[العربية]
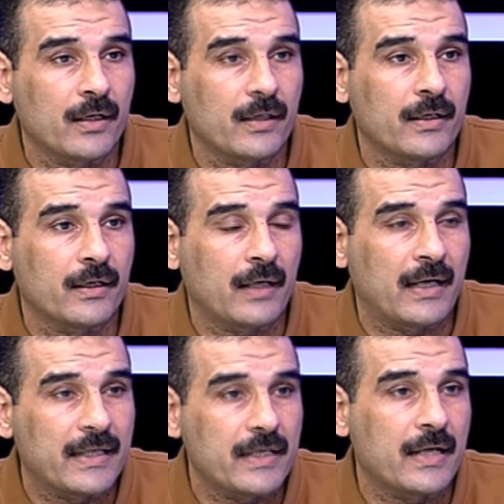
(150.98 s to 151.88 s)

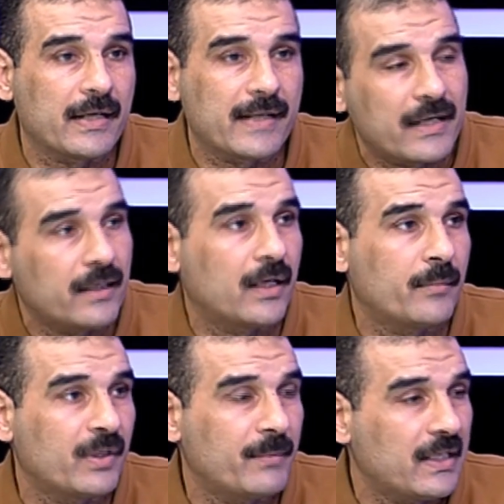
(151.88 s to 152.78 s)
عليه ان ينأى
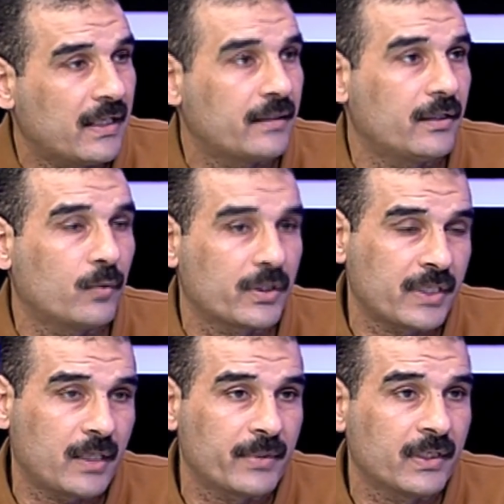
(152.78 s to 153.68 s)
ببلاده
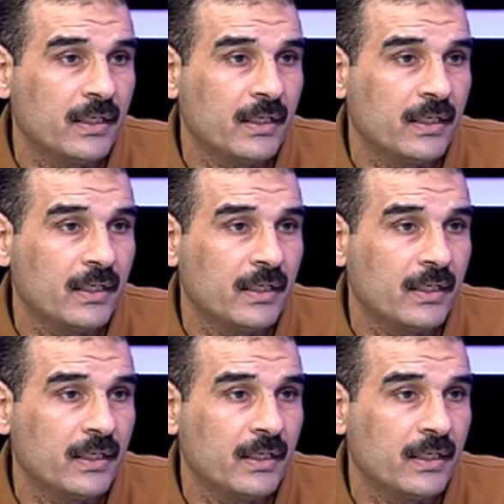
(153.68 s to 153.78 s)
وشعبه